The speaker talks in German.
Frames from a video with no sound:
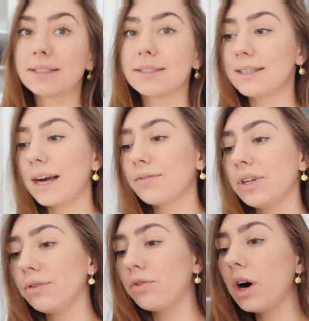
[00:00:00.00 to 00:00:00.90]
ganzen Sachen
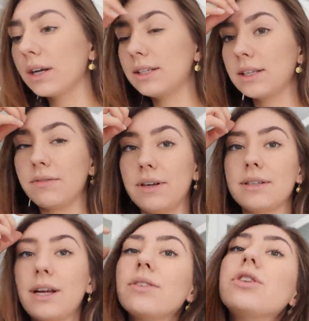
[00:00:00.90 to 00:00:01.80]
wieder vorrätig
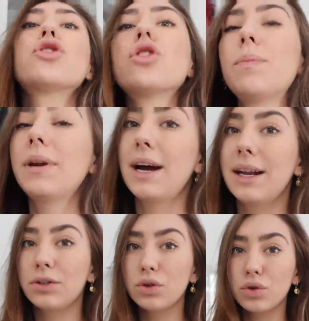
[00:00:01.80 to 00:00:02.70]
gewesen, also die
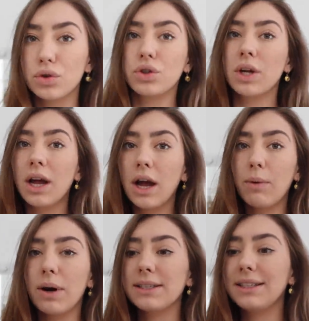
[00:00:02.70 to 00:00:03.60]
Schubladen und
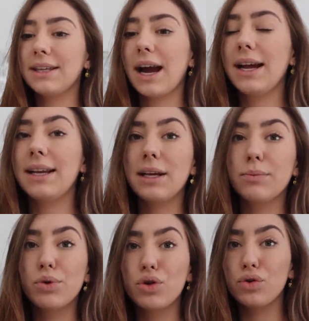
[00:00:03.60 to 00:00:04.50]
oh, die
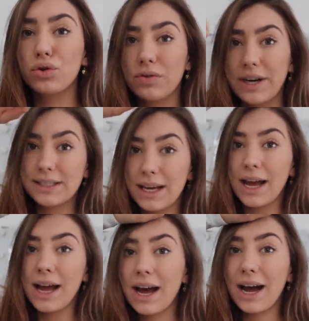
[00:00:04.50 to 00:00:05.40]
Einlegeböden und sowas.
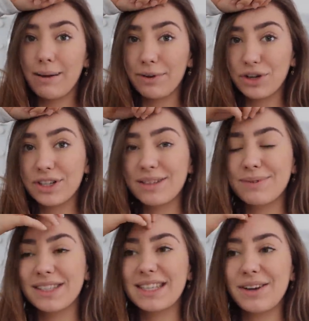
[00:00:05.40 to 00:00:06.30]
Aber trotzdem
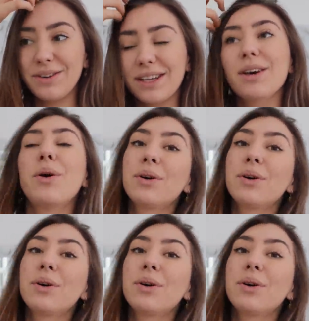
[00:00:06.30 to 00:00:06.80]
ist es halt noch nicht